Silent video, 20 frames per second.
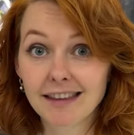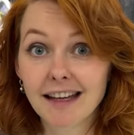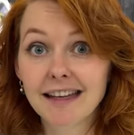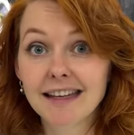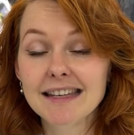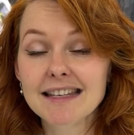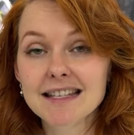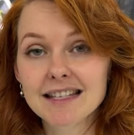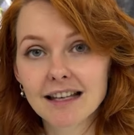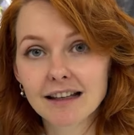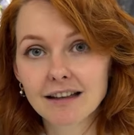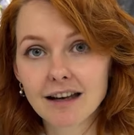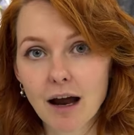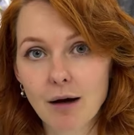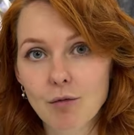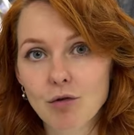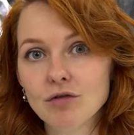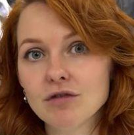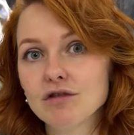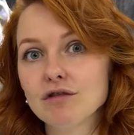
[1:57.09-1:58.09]
Так и
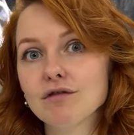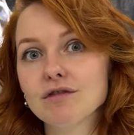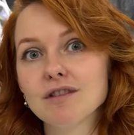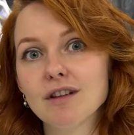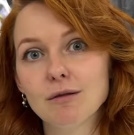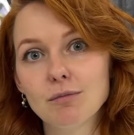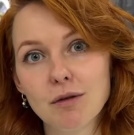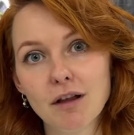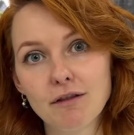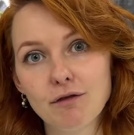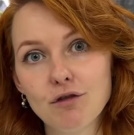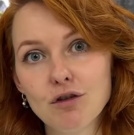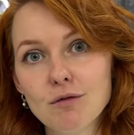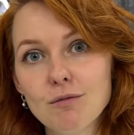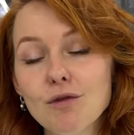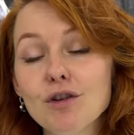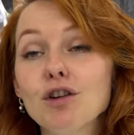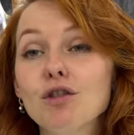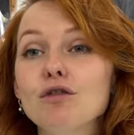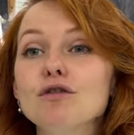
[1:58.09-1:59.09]
Инстаграм, он создал
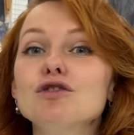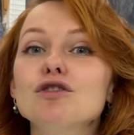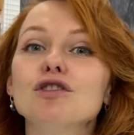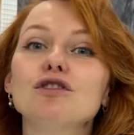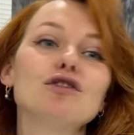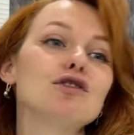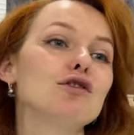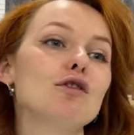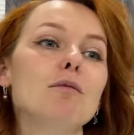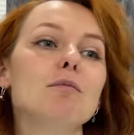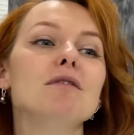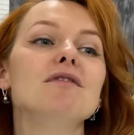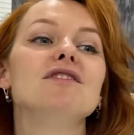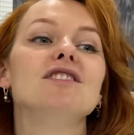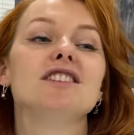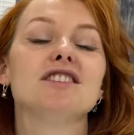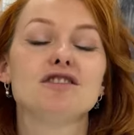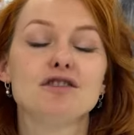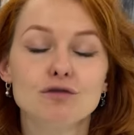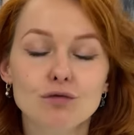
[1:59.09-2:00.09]
платформу и хочет, чтобы
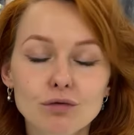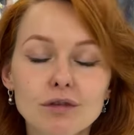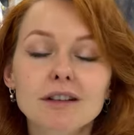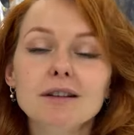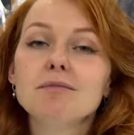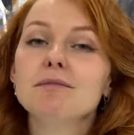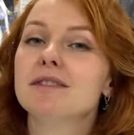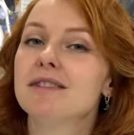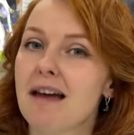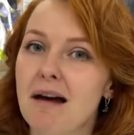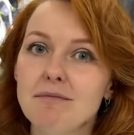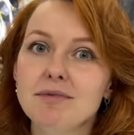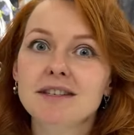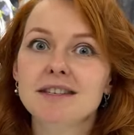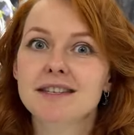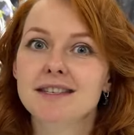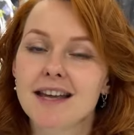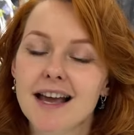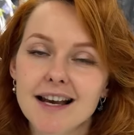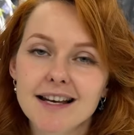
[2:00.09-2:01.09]
все сутками там
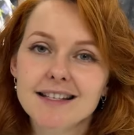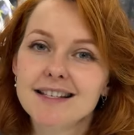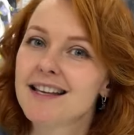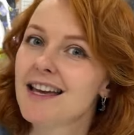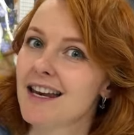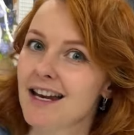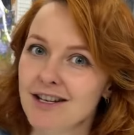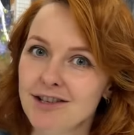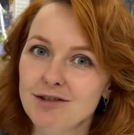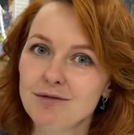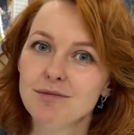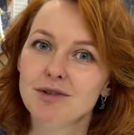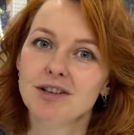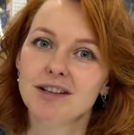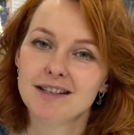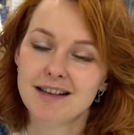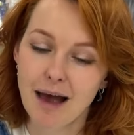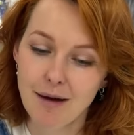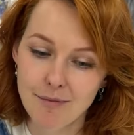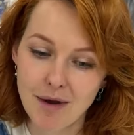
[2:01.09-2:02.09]
сидели с горящими
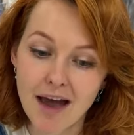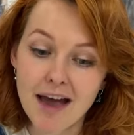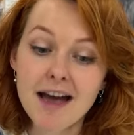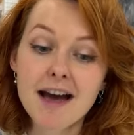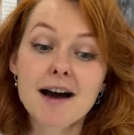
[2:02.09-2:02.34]
глазами.